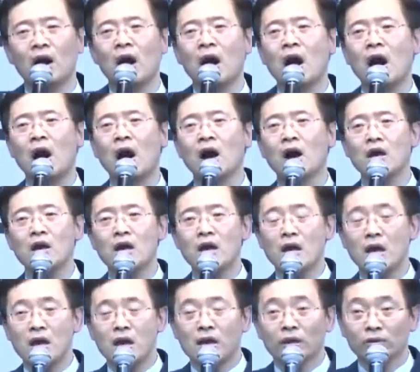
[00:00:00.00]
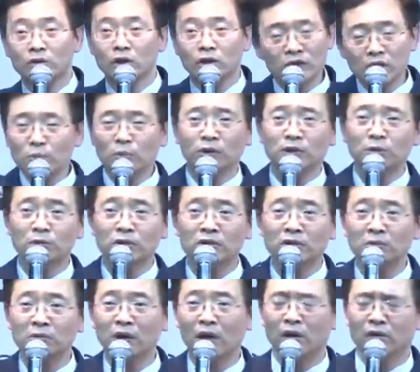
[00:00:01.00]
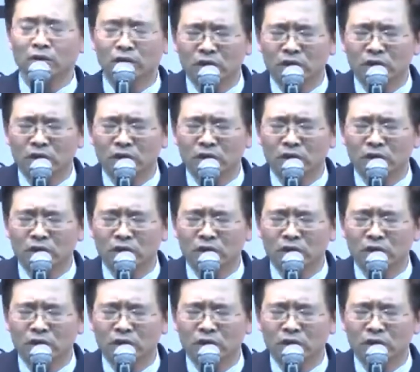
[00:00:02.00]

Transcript: 아, 정신이 부쩍부쩍됩니다.